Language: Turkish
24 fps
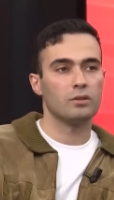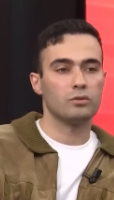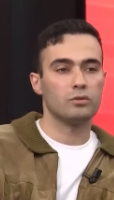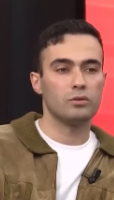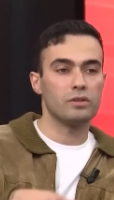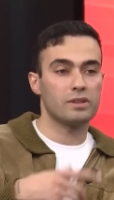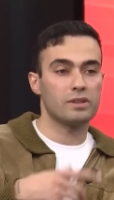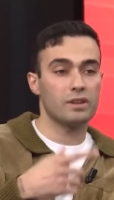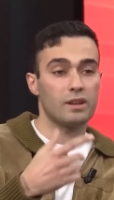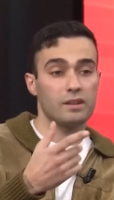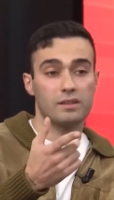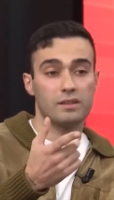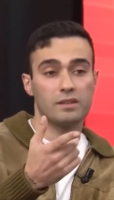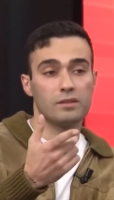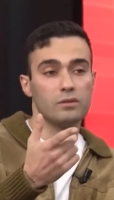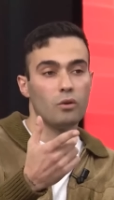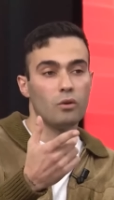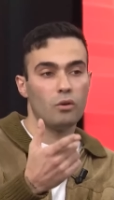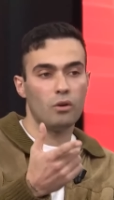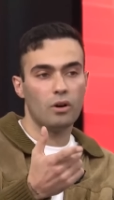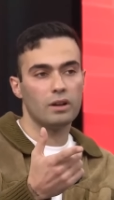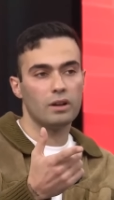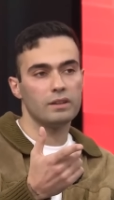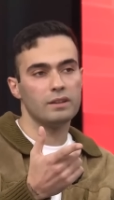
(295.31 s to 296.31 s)
Dolayısıyla aslında
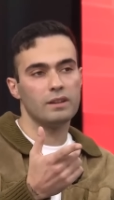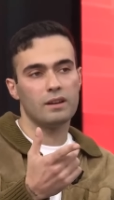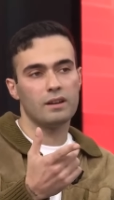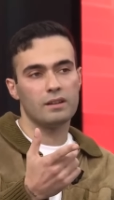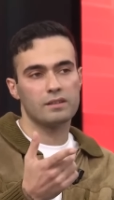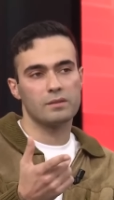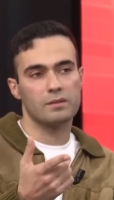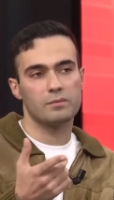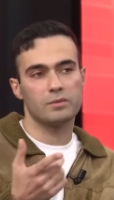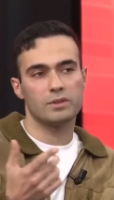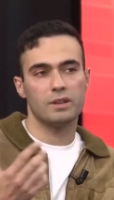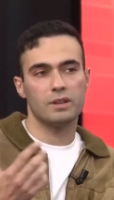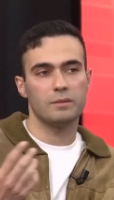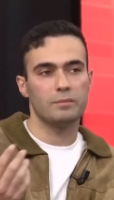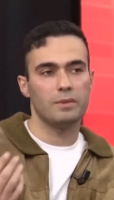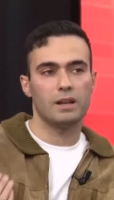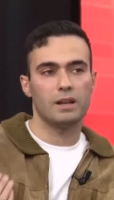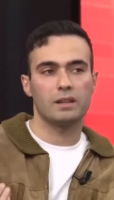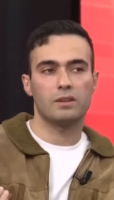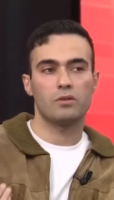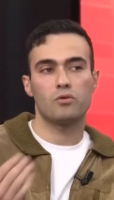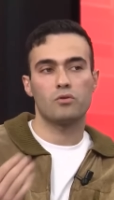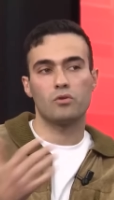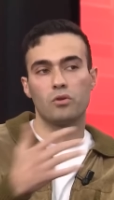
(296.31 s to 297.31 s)
o an yazdığım şey
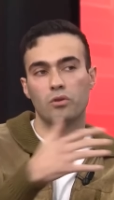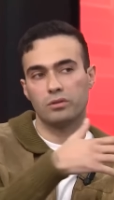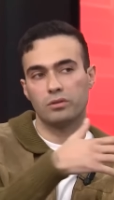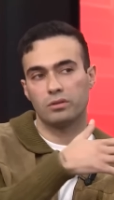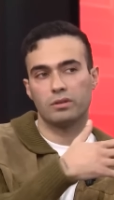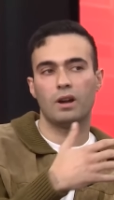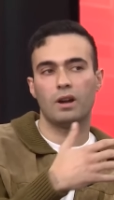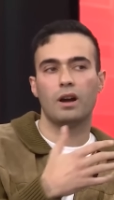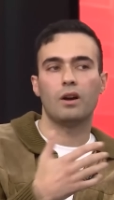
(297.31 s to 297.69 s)
belki çok